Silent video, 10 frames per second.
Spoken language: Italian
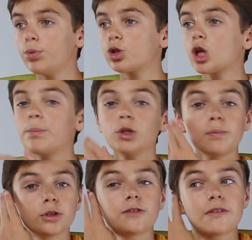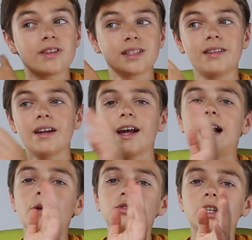Purtroppo non posso farvi sentire
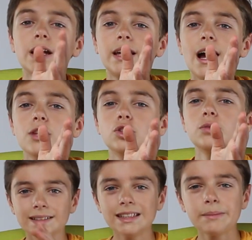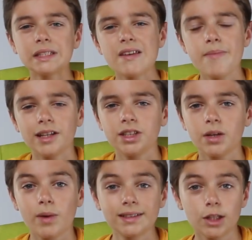anche l'audio della Canon. Ditemi se vi piace
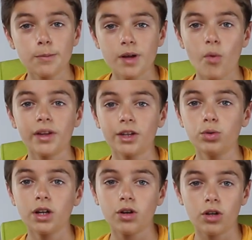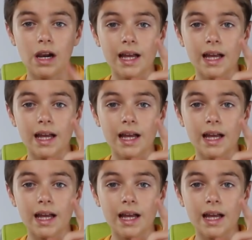questa doppia inquadratura con